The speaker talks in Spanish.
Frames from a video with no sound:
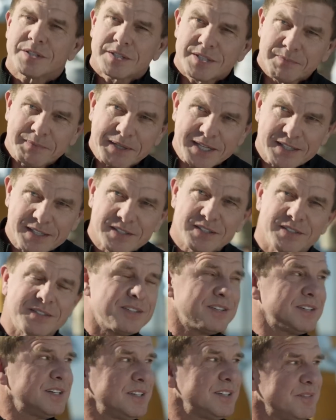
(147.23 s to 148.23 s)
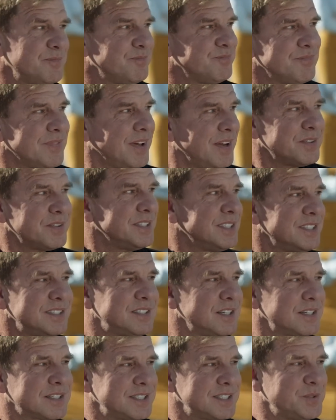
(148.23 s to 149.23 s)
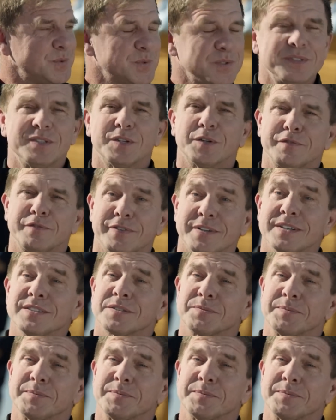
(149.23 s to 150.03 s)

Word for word: Descuide, comandante. No necesito evitar a nadie sin